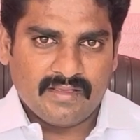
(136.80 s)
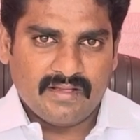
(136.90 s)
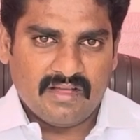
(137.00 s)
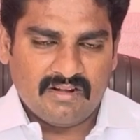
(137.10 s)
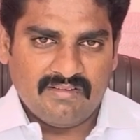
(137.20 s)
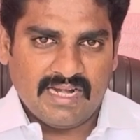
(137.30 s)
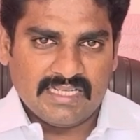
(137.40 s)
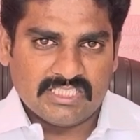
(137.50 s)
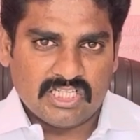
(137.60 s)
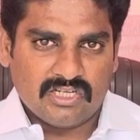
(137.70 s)
அவர்
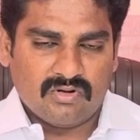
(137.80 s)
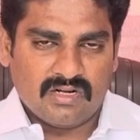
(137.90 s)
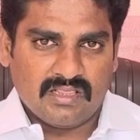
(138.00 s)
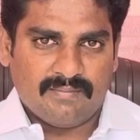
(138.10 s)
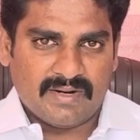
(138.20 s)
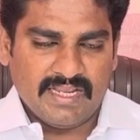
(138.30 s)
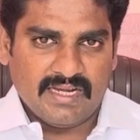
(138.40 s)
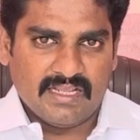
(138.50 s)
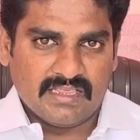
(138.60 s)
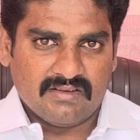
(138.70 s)
வேலைக்கு சென்று கொண்டிருந்த பணியை
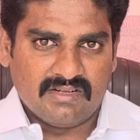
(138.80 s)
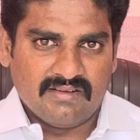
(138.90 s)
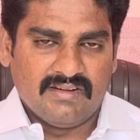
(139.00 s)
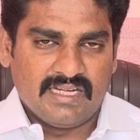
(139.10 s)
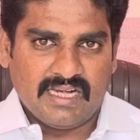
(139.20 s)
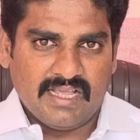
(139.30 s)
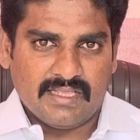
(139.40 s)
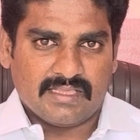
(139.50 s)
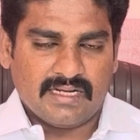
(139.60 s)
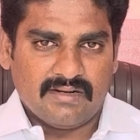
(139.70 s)
நிறுத்திவிட்டு வீட்டிலேயே
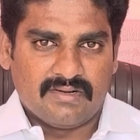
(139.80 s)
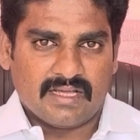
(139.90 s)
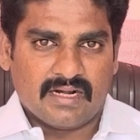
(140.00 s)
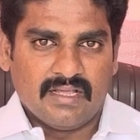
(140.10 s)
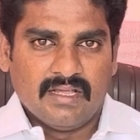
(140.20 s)
தங்கிவிட்டார்